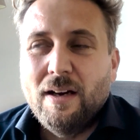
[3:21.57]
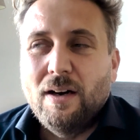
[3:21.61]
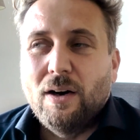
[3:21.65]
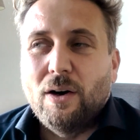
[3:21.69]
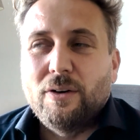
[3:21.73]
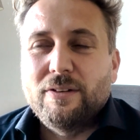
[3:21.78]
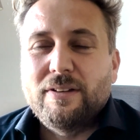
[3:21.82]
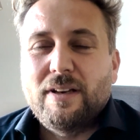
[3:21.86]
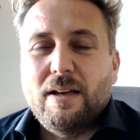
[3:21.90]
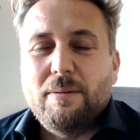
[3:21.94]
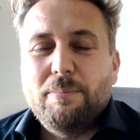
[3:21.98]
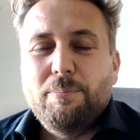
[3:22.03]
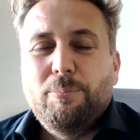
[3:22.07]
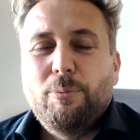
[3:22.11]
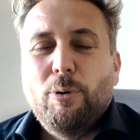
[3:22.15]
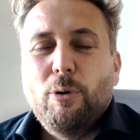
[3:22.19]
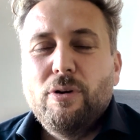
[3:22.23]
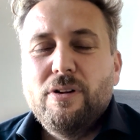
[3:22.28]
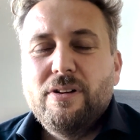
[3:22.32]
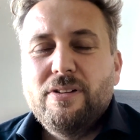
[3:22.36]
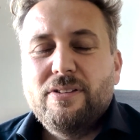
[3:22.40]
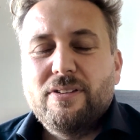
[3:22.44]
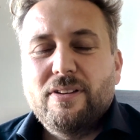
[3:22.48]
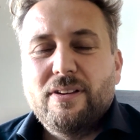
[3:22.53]
Und der
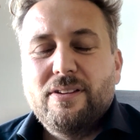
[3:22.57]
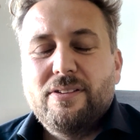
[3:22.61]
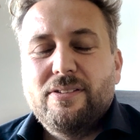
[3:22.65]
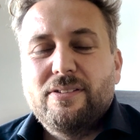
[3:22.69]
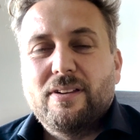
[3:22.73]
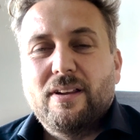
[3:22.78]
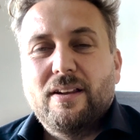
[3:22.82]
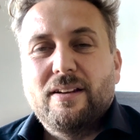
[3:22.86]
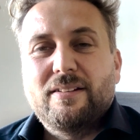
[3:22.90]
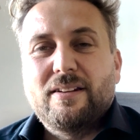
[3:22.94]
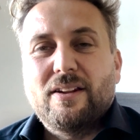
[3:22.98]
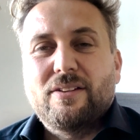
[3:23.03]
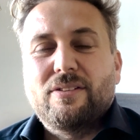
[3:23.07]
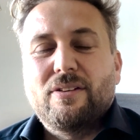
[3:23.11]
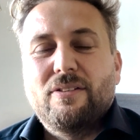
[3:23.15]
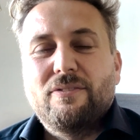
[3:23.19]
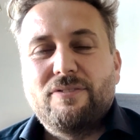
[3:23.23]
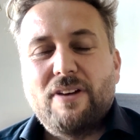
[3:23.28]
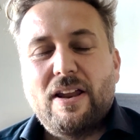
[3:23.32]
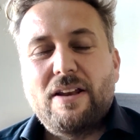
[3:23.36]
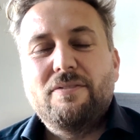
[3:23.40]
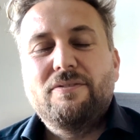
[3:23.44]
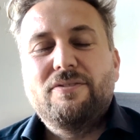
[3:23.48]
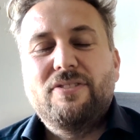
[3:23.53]
Impuls ist, dass
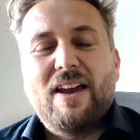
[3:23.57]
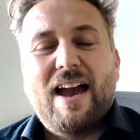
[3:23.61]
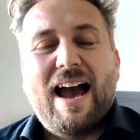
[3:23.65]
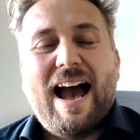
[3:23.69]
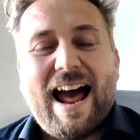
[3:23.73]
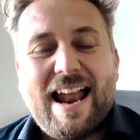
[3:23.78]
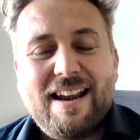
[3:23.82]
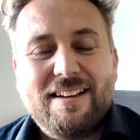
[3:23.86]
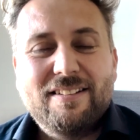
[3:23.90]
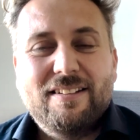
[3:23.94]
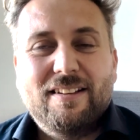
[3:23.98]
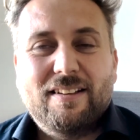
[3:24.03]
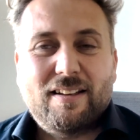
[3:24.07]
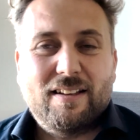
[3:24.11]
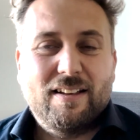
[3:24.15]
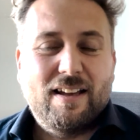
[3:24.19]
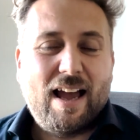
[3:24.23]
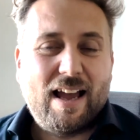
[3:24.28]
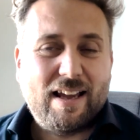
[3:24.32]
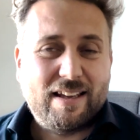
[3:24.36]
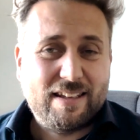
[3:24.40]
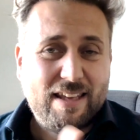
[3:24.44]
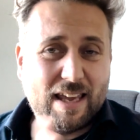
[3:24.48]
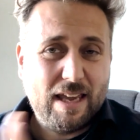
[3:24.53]
wenn wir andere
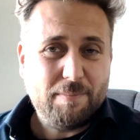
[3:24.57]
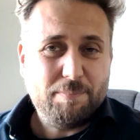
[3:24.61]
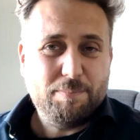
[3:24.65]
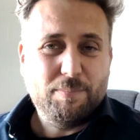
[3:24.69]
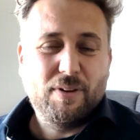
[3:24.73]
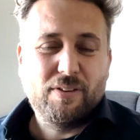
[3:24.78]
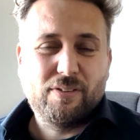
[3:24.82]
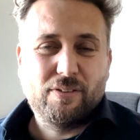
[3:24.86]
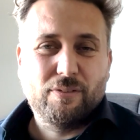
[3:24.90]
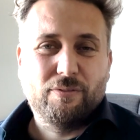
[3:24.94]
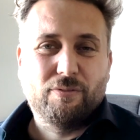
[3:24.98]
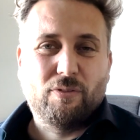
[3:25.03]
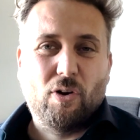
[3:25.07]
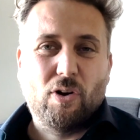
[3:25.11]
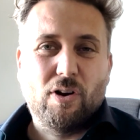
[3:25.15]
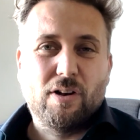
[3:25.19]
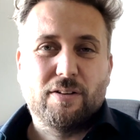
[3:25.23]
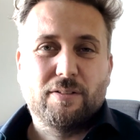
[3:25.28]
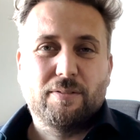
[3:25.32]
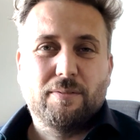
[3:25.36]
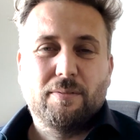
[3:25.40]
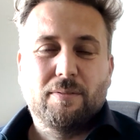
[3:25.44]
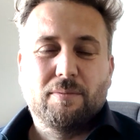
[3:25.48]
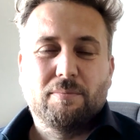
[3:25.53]
Ergebnisse
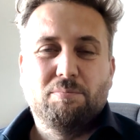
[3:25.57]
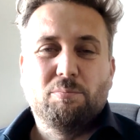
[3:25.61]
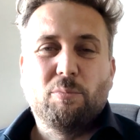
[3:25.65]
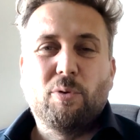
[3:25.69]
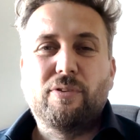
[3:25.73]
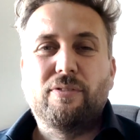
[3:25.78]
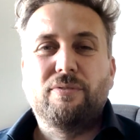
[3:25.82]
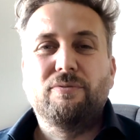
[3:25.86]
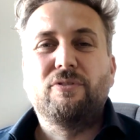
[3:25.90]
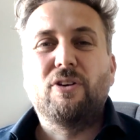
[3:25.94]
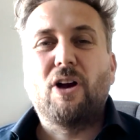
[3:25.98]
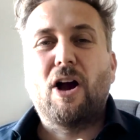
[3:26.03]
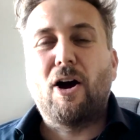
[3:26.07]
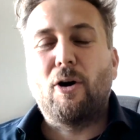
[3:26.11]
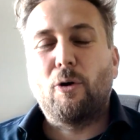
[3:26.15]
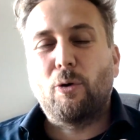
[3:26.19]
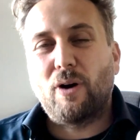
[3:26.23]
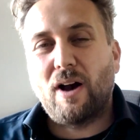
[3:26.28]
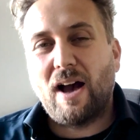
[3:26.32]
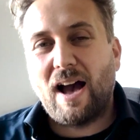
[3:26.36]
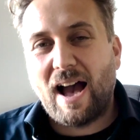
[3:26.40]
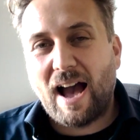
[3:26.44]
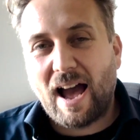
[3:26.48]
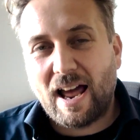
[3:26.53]
wollen, müssen wir
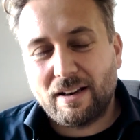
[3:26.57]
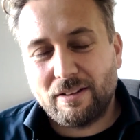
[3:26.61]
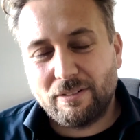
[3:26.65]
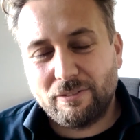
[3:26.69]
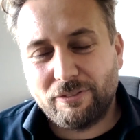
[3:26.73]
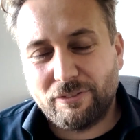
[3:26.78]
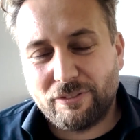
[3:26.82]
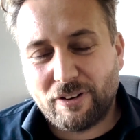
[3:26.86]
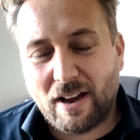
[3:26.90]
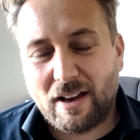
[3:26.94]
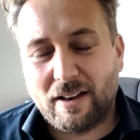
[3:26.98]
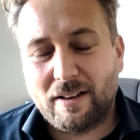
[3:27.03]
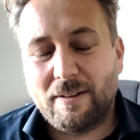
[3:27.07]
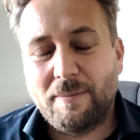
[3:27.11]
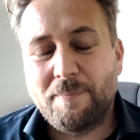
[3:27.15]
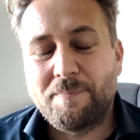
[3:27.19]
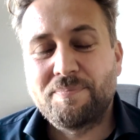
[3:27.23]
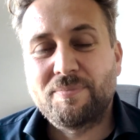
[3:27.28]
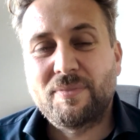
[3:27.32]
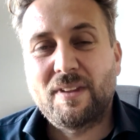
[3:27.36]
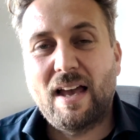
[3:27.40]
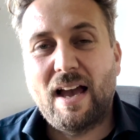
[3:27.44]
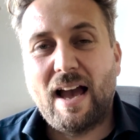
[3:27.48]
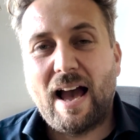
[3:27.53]
auch anfangen,
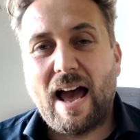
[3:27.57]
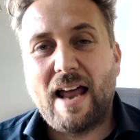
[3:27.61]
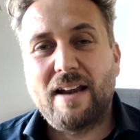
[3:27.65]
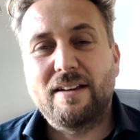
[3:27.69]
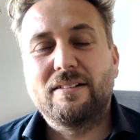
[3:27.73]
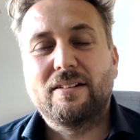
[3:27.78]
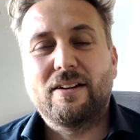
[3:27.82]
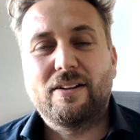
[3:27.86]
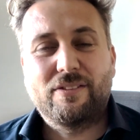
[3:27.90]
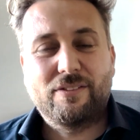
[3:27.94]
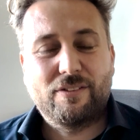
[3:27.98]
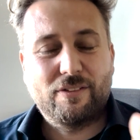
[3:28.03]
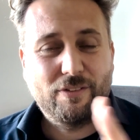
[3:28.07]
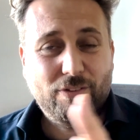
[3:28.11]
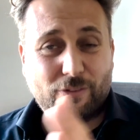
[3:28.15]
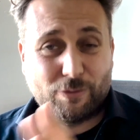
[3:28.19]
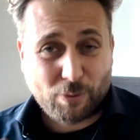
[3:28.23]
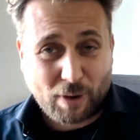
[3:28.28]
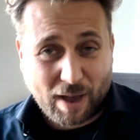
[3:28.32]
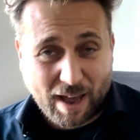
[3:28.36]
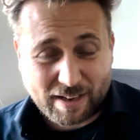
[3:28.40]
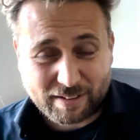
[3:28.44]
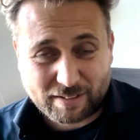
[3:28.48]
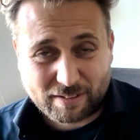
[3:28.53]
anders
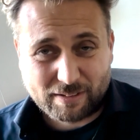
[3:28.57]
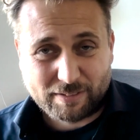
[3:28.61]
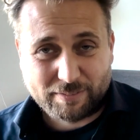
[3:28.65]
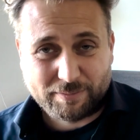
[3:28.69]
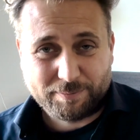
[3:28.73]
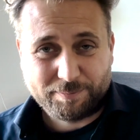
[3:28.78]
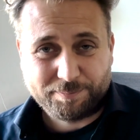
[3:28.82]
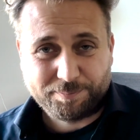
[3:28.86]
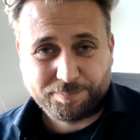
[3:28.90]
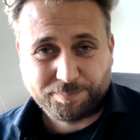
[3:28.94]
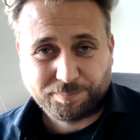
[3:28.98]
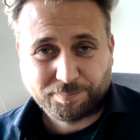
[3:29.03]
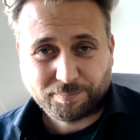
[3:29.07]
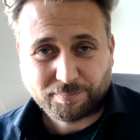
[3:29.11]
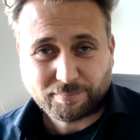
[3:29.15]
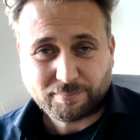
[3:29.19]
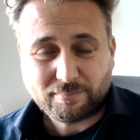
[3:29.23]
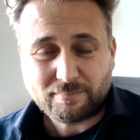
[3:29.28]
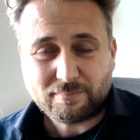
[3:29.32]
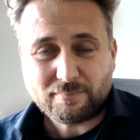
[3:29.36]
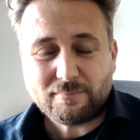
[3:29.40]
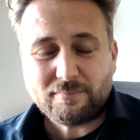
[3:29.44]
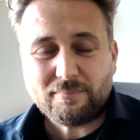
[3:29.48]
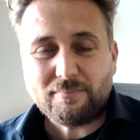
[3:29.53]
zu handeln.
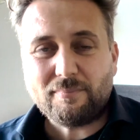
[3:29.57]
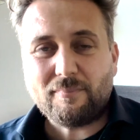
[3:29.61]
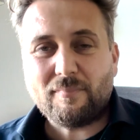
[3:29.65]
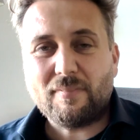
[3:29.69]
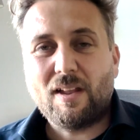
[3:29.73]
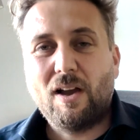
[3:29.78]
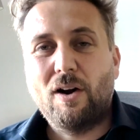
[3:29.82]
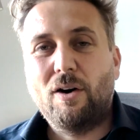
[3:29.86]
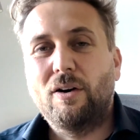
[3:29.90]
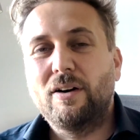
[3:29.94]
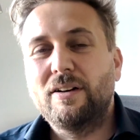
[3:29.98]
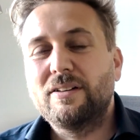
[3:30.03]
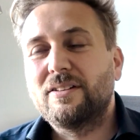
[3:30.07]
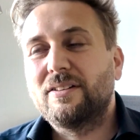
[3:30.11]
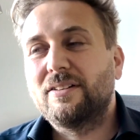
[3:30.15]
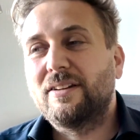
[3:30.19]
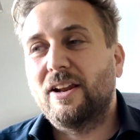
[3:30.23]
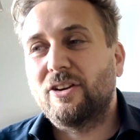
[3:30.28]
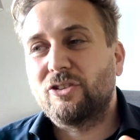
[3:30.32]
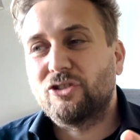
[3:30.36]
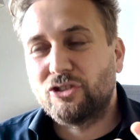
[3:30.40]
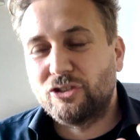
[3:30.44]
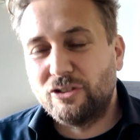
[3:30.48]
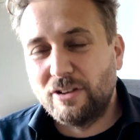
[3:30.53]
Und
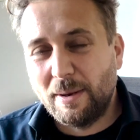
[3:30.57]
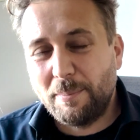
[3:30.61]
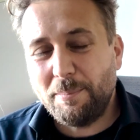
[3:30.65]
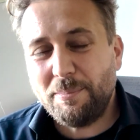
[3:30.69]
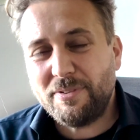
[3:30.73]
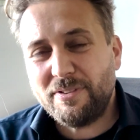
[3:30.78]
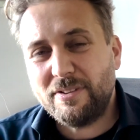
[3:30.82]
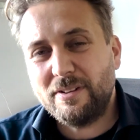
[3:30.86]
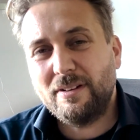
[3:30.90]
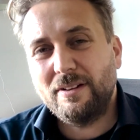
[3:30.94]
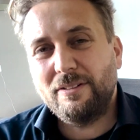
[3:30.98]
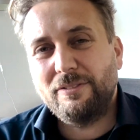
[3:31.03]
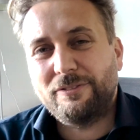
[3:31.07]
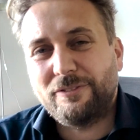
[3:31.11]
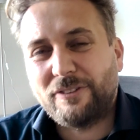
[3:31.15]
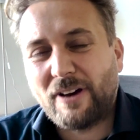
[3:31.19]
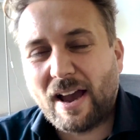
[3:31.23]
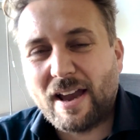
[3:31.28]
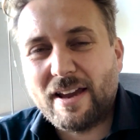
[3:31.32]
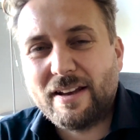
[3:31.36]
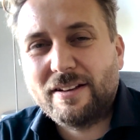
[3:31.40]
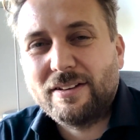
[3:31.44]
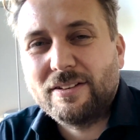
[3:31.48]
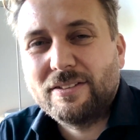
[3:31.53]
der schlimmste
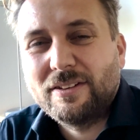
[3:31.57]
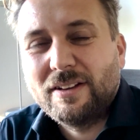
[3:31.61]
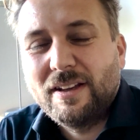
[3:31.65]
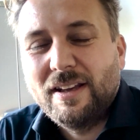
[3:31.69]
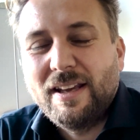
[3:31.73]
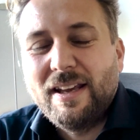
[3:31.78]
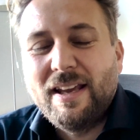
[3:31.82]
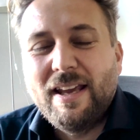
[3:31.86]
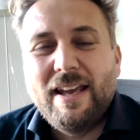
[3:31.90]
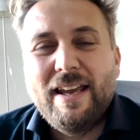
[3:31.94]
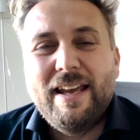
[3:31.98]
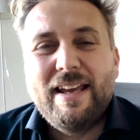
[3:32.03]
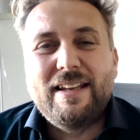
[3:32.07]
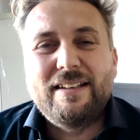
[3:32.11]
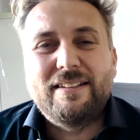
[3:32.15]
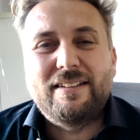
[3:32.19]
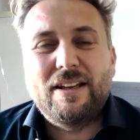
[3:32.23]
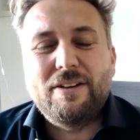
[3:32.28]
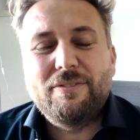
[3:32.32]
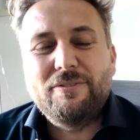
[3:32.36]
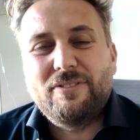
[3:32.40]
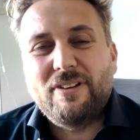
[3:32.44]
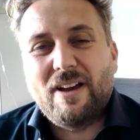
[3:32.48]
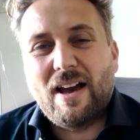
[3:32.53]
Feind,
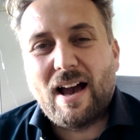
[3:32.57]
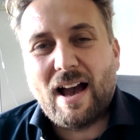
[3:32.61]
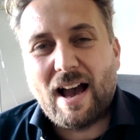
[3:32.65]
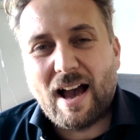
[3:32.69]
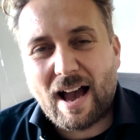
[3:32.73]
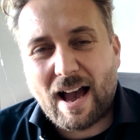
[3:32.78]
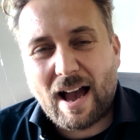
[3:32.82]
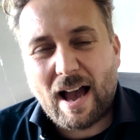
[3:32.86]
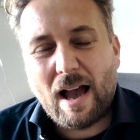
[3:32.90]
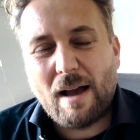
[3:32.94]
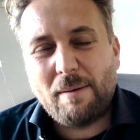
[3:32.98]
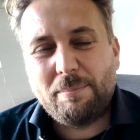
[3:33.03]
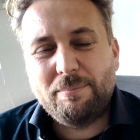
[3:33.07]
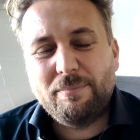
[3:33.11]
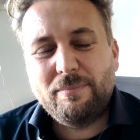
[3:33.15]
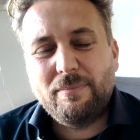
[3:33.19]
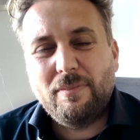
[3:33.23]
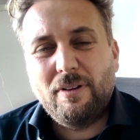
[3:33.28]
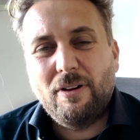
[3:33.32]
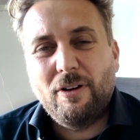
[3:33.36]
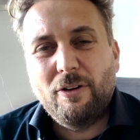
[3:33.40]
den wir haben